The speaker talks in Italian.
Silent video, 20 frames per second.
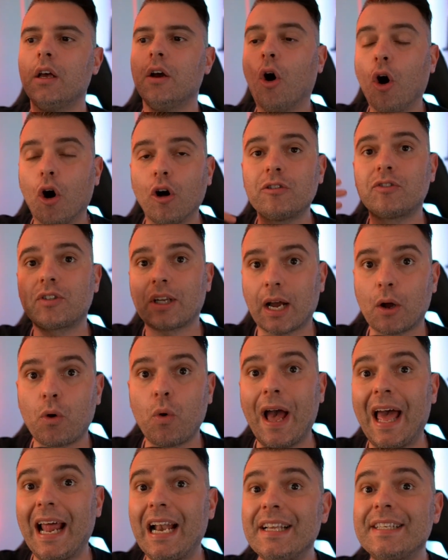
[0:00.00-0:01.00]
Oltre a
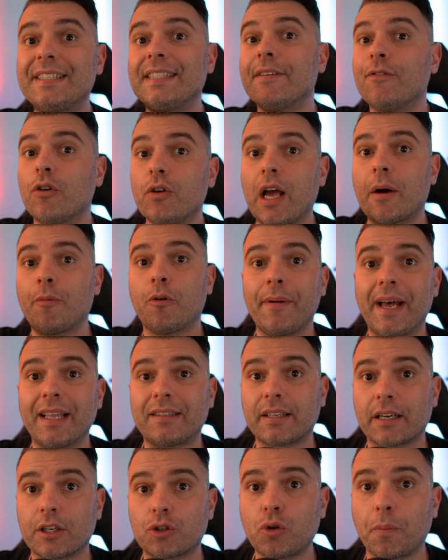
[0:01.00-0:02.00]
quelli, se vogliamo
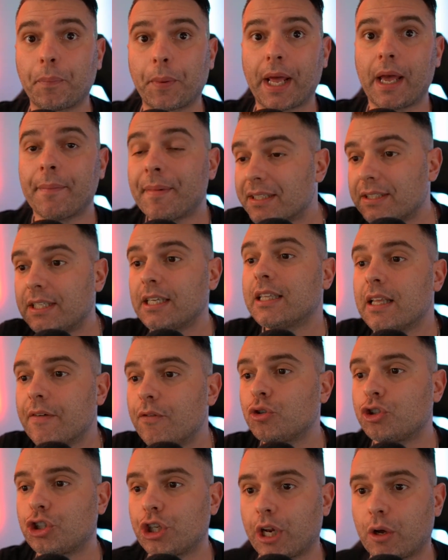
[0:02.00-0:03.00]
mettere Supremacy, deve
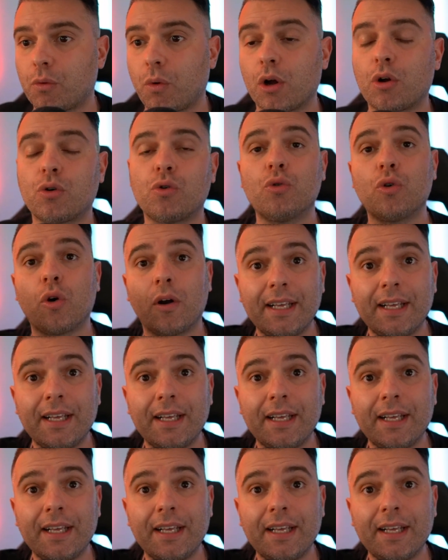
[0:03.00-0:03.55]
uscire qualcuno.